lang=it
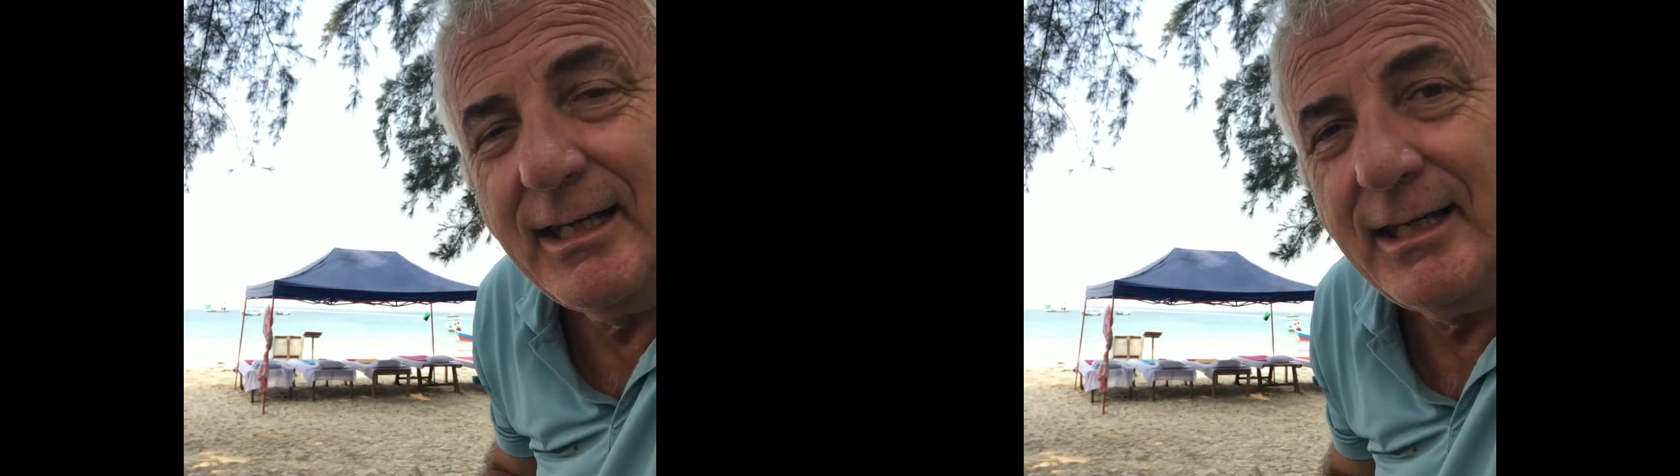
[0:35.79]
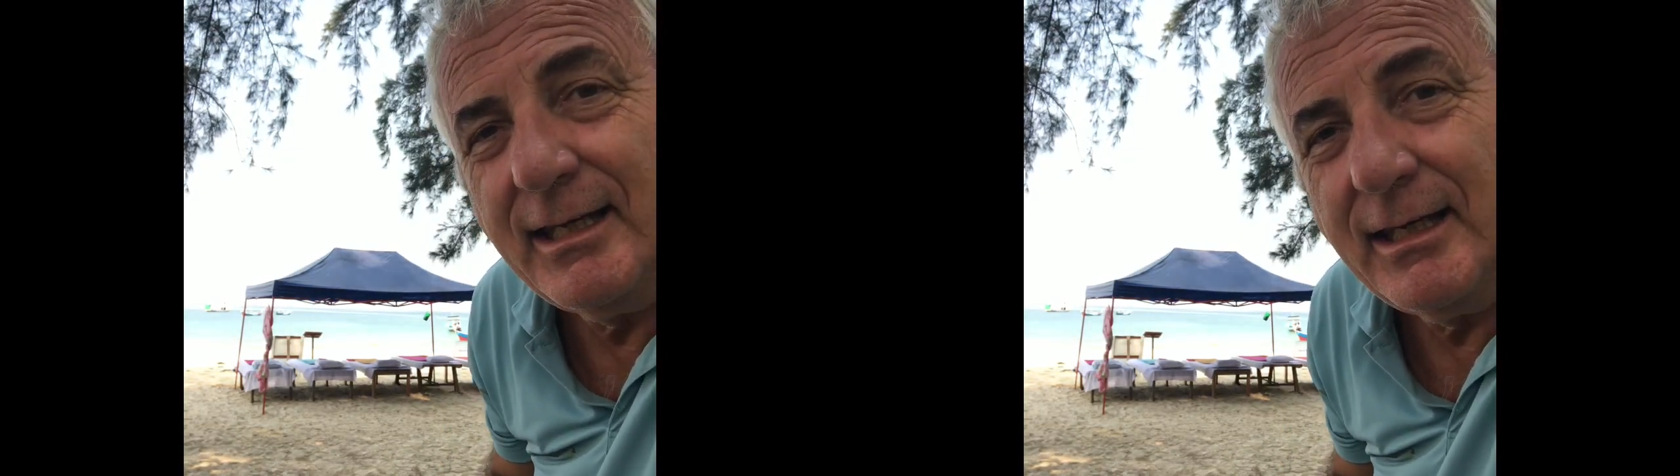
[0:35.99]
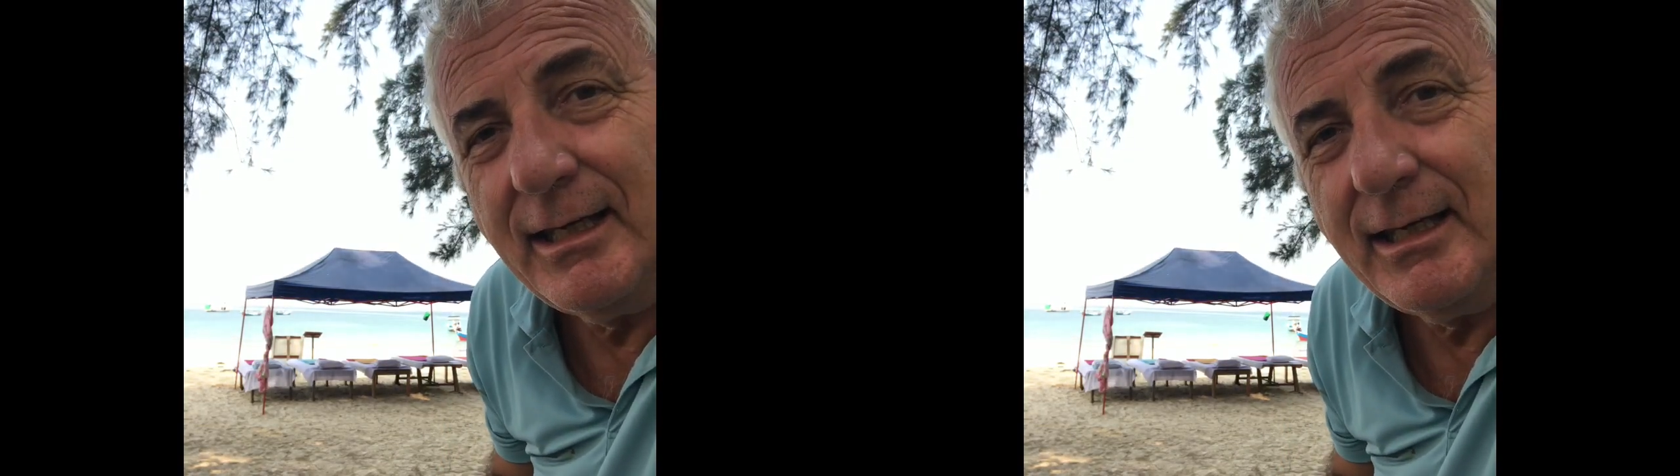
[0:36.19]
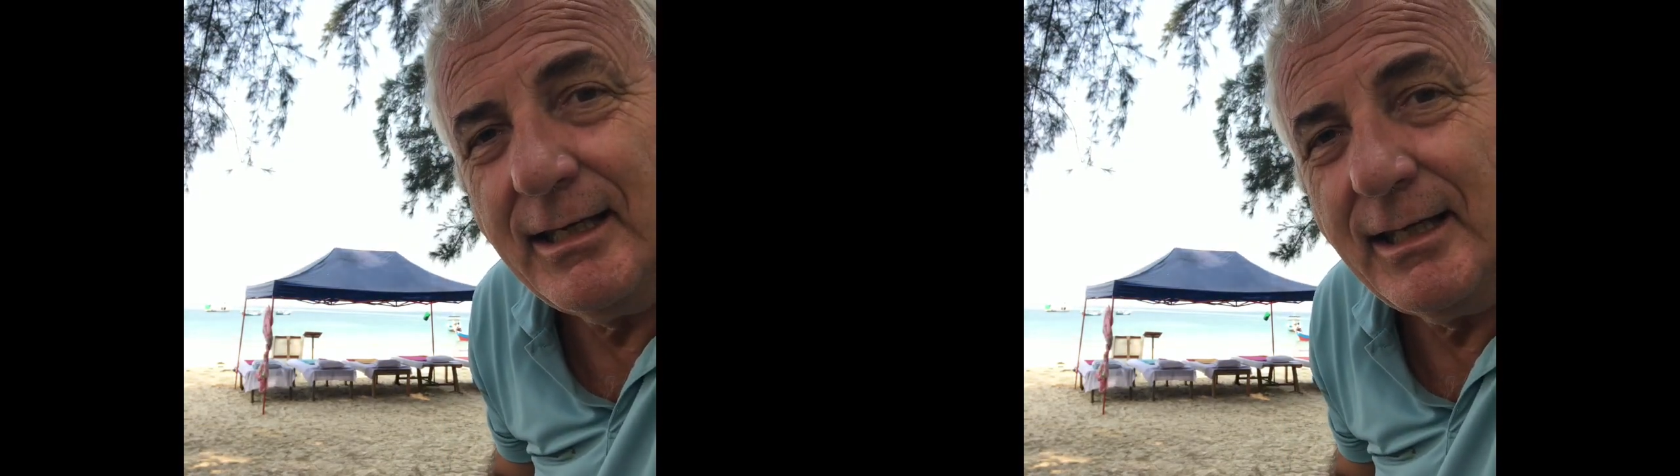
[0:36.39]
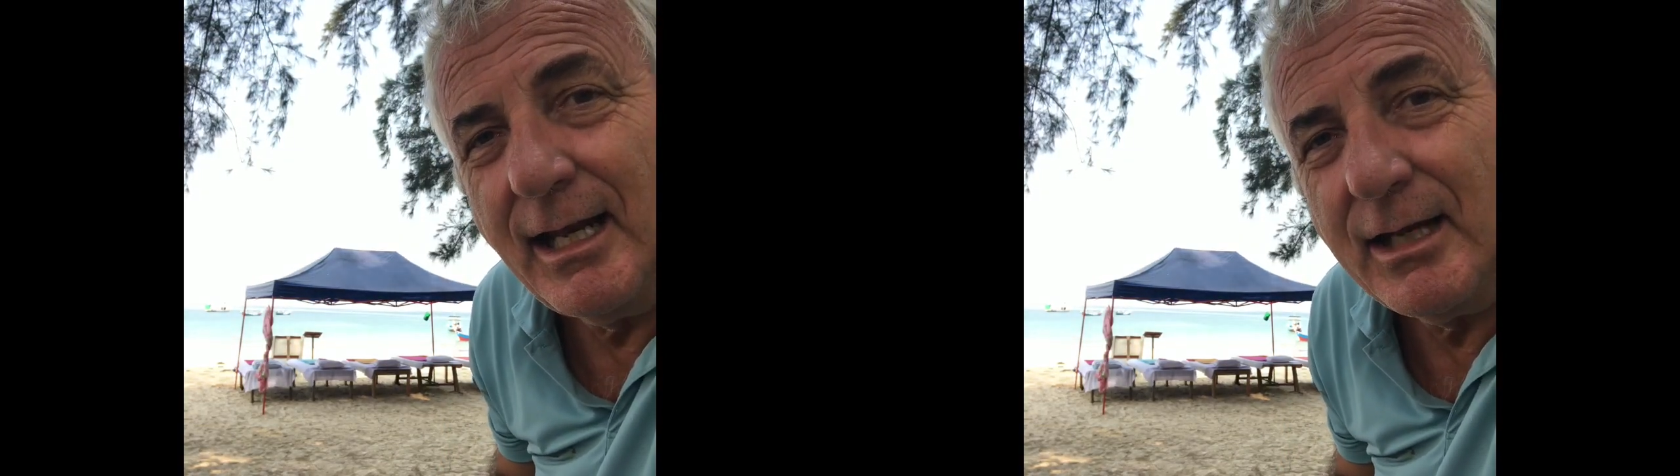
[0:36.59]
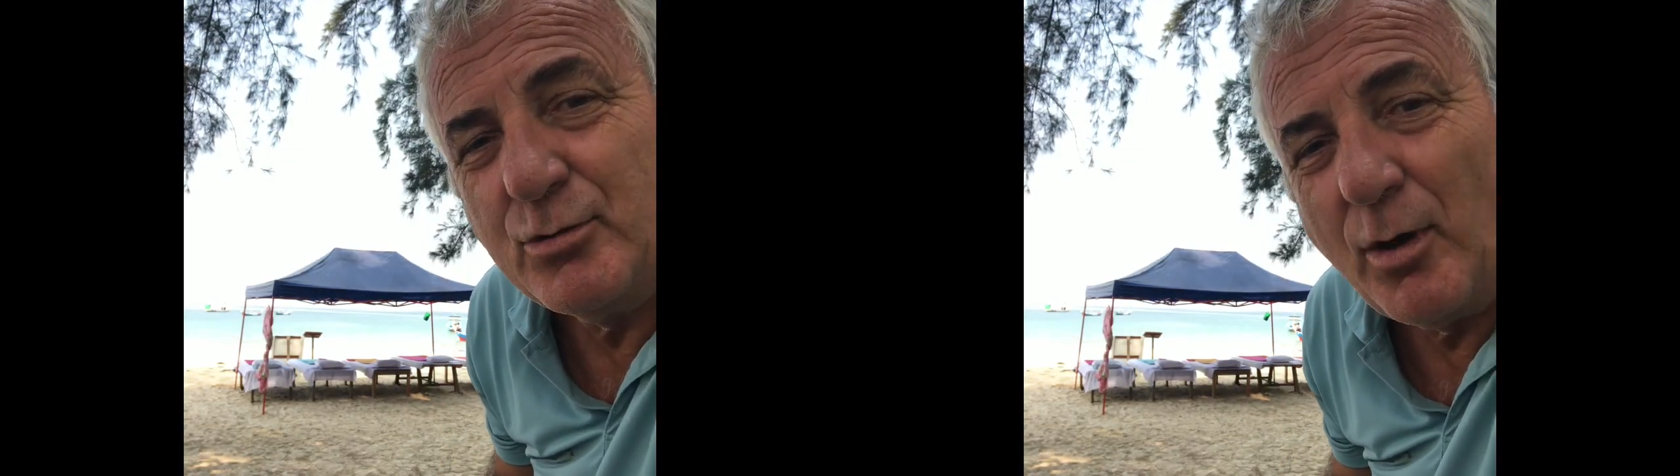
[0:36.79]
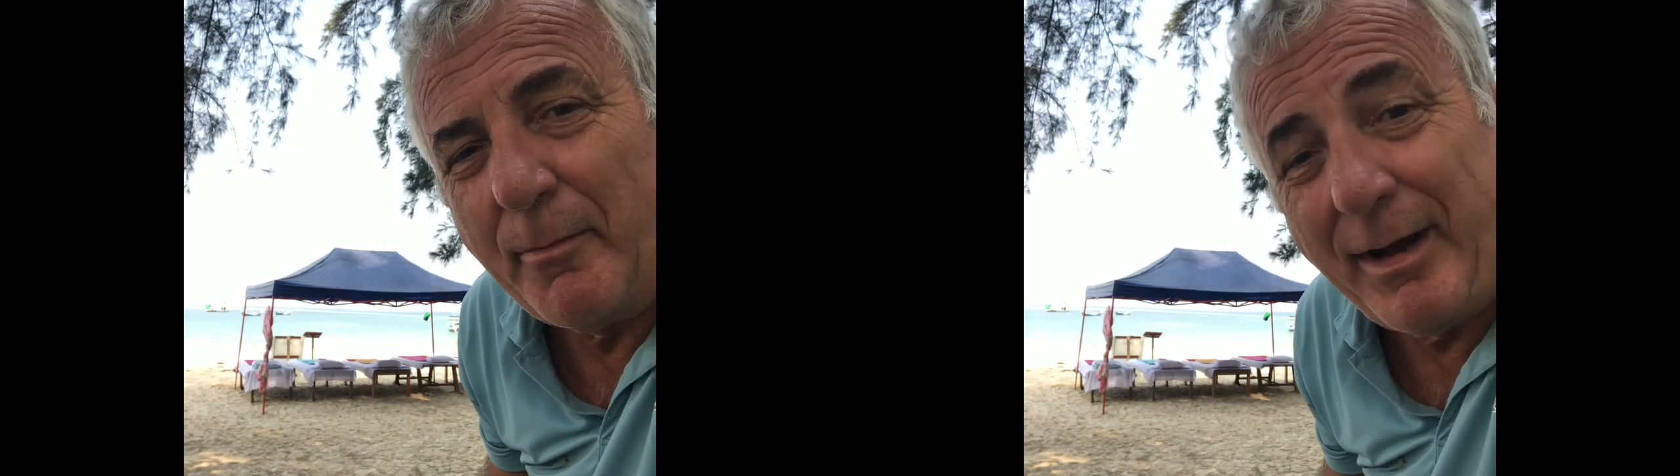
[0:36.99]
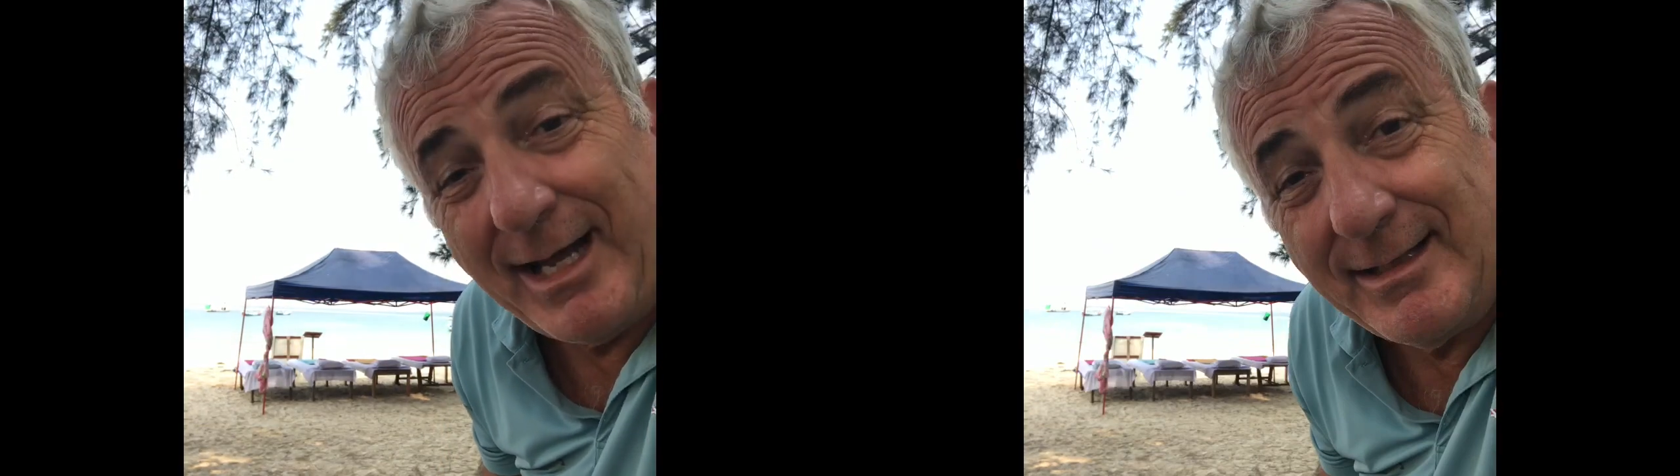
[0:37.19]
eh, nella sua
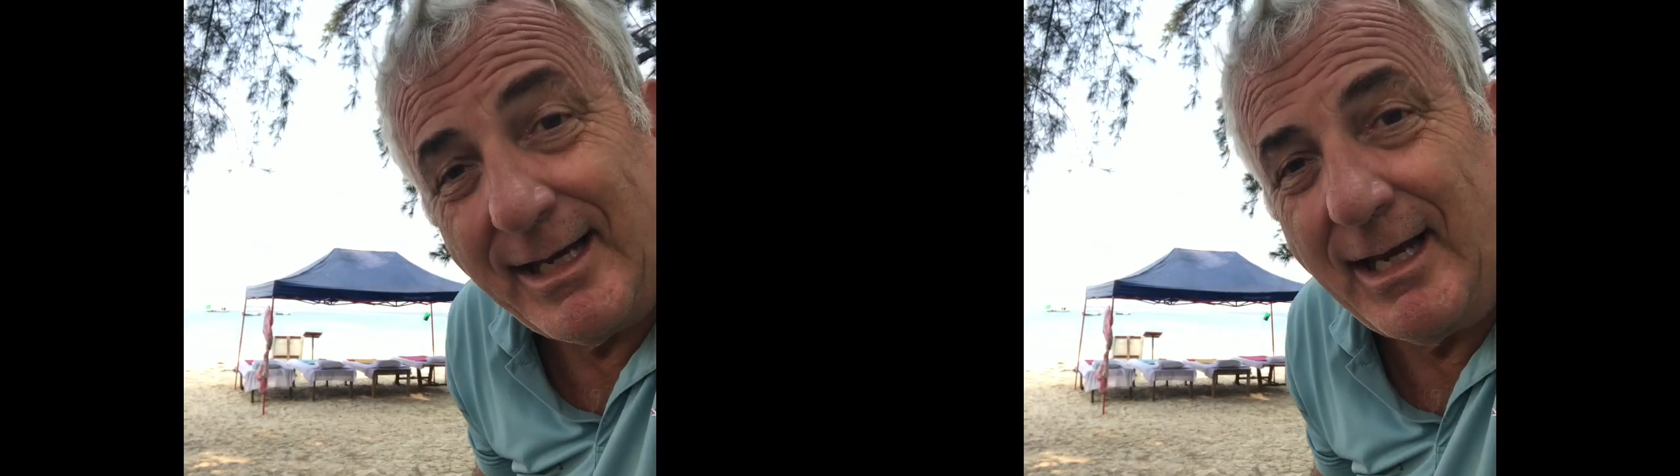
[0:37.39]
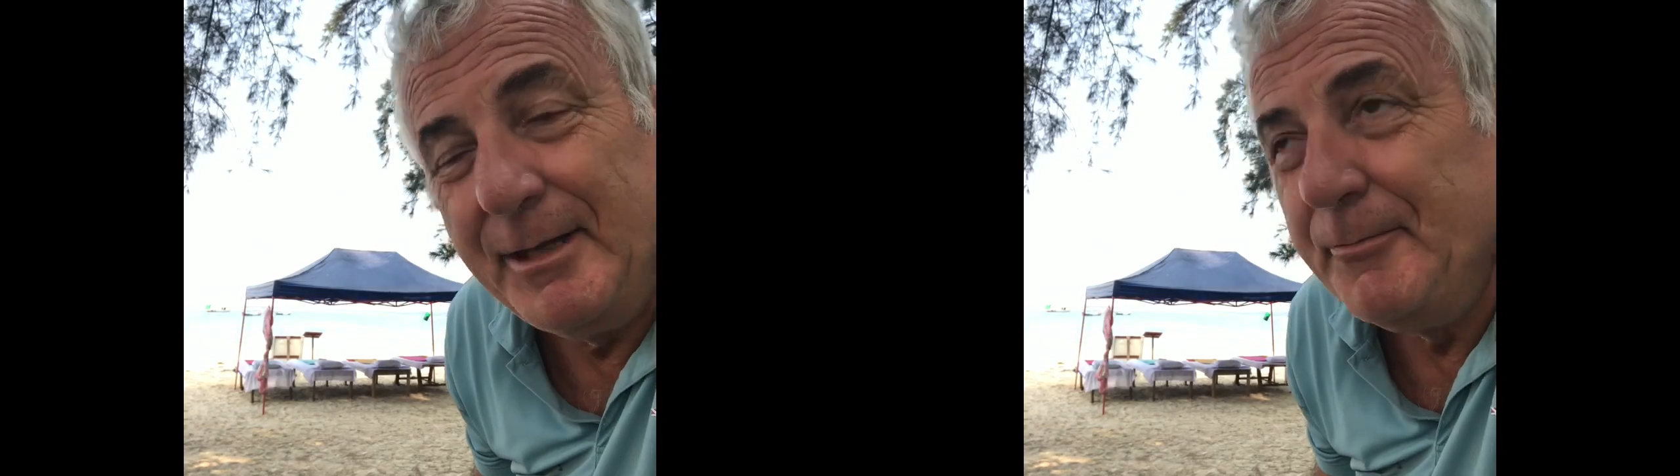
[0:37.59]
patria.